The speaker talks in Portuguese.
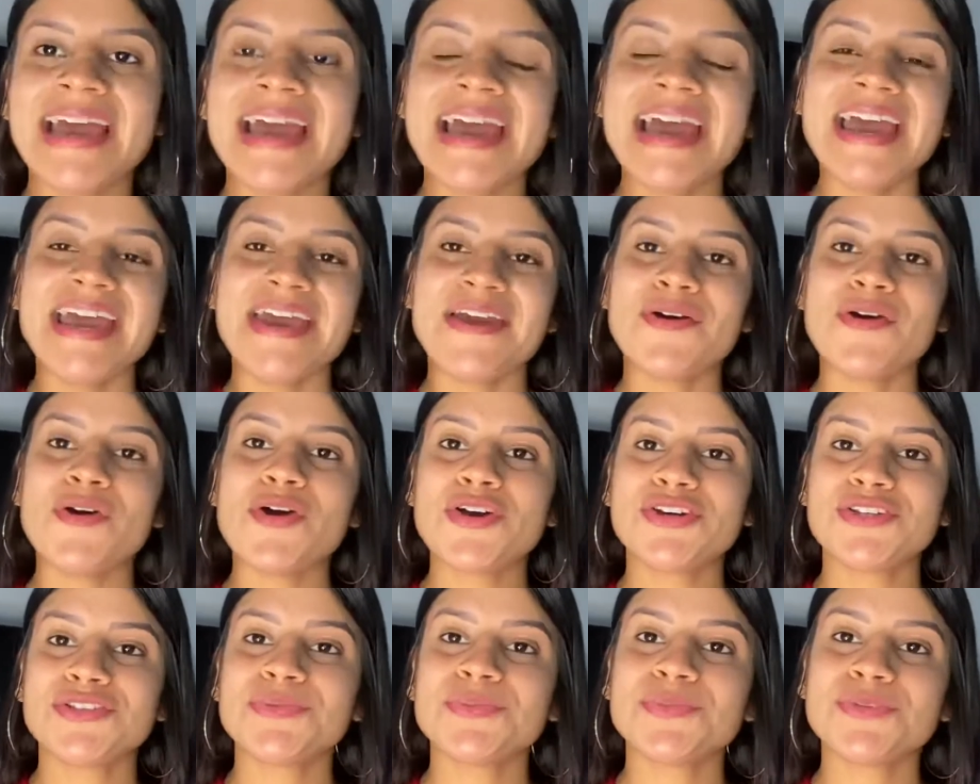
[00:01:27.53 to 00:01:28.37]
Eu
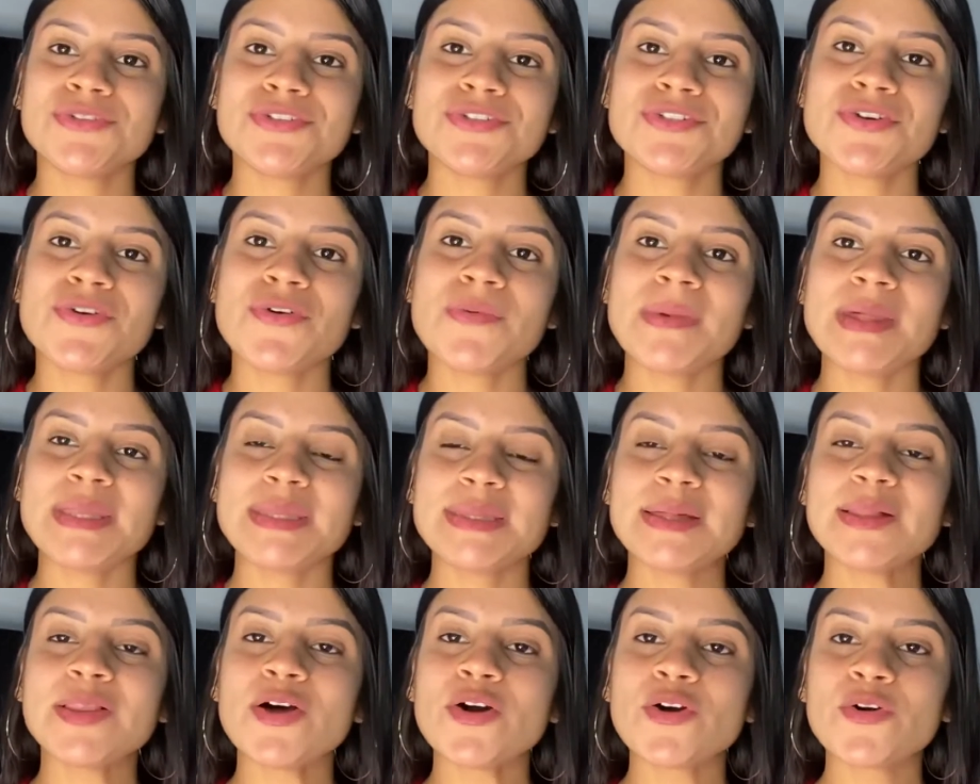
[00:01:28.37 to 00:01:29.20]
gosto muito de
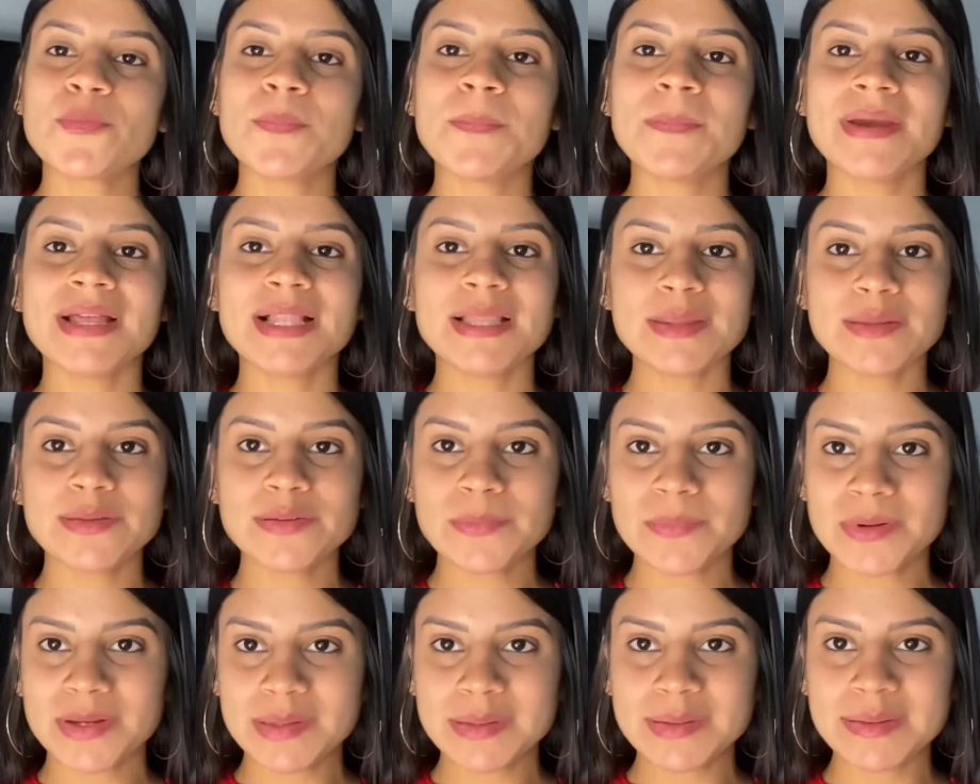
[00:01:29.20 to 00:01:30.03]
começar logo pela
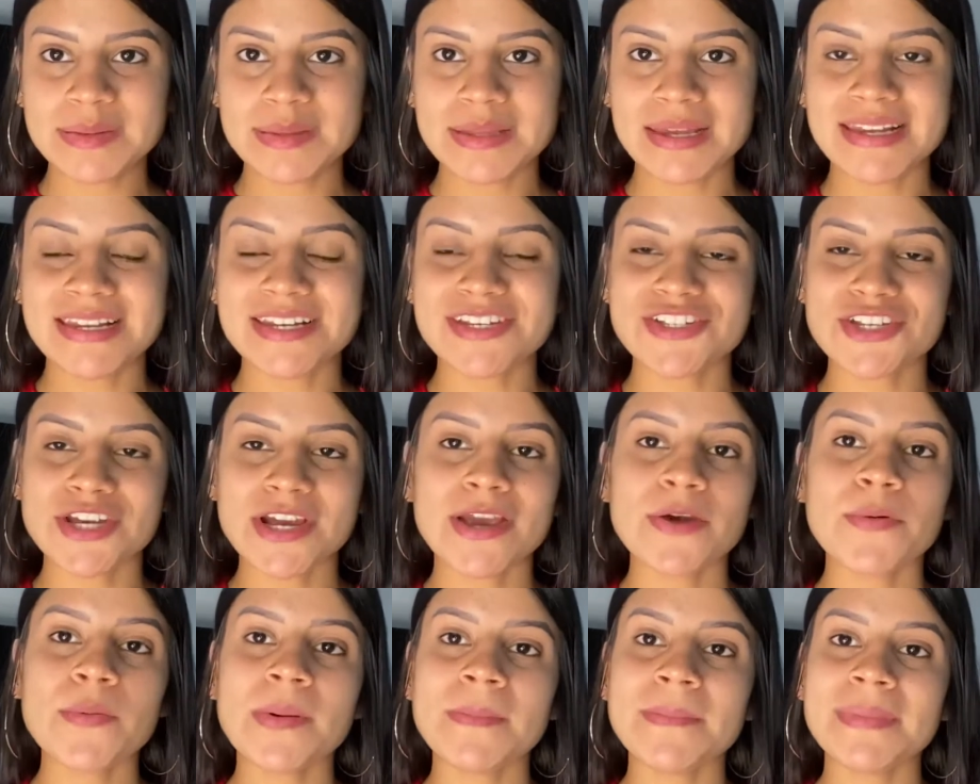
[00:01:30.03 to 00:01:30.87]
sobrancelha, já
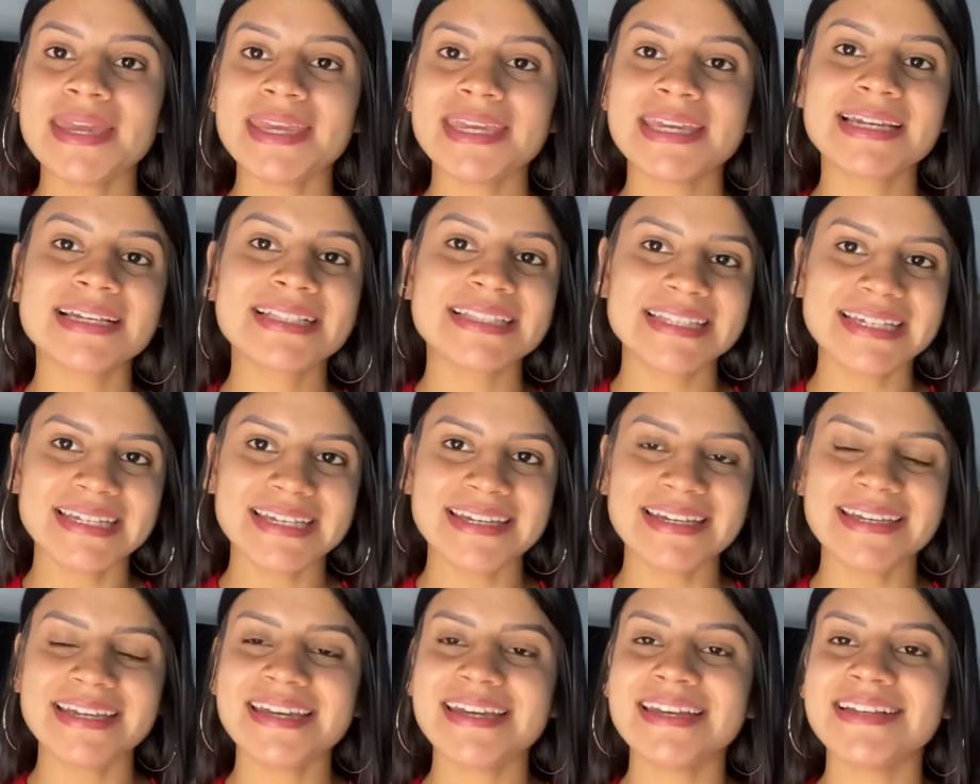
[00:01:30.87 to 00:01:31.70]
que é uma make
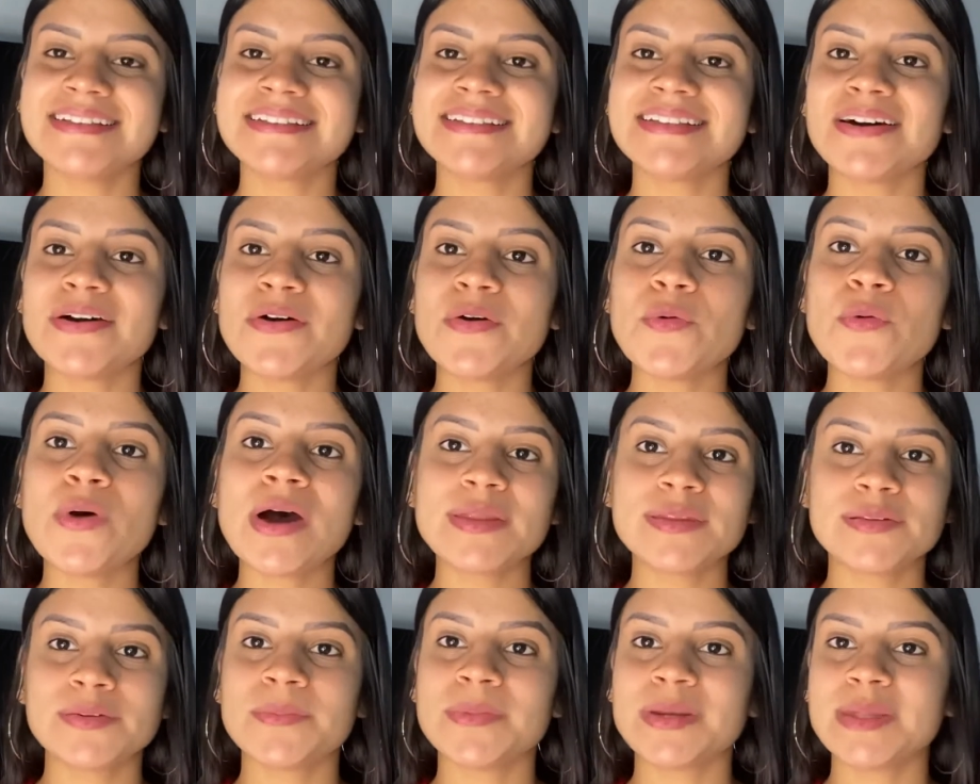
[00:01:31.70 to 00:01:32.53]
clean, então a
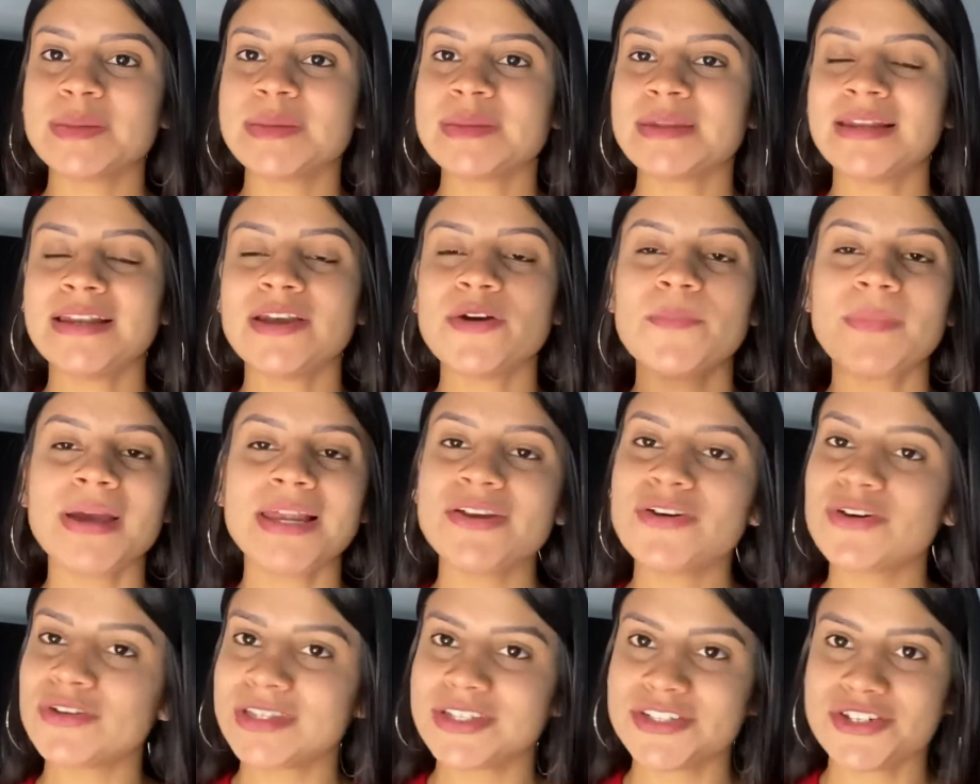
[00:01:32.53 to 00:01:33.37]
sobrancelha é o
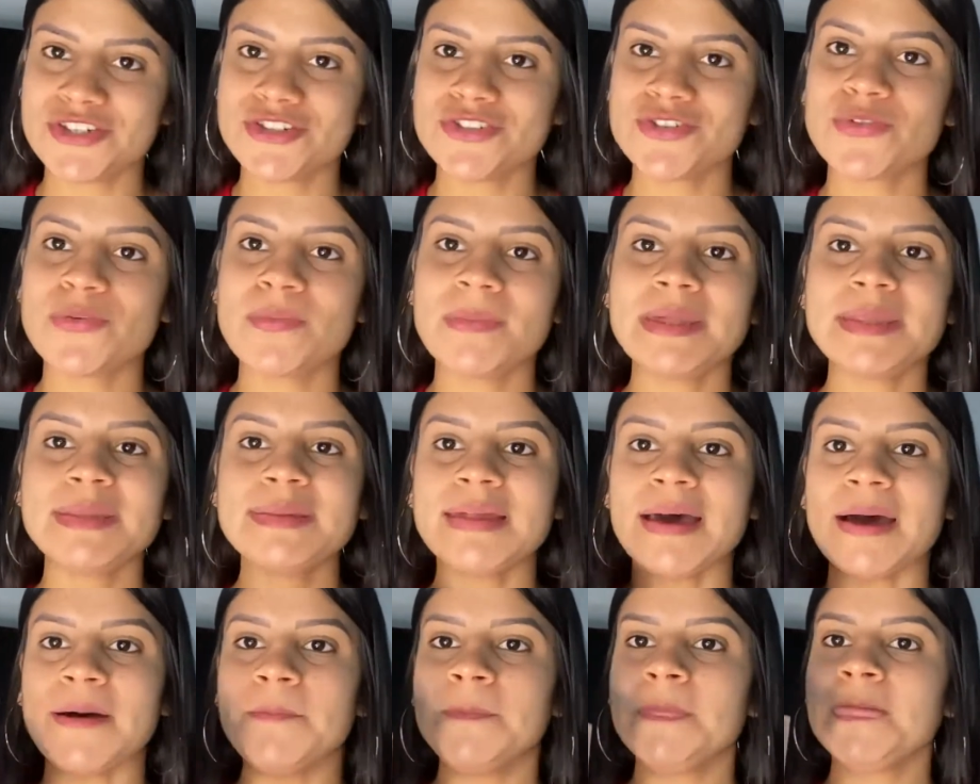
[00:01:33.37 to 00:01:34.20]
melhor da gente
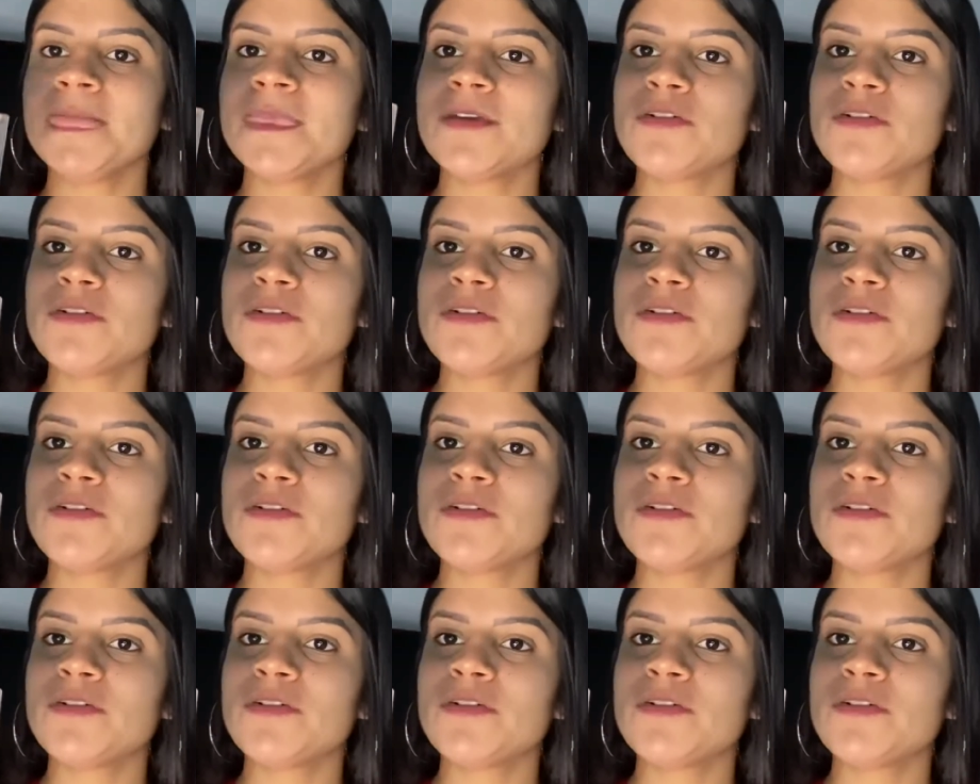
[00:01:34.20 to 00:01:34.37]
começar.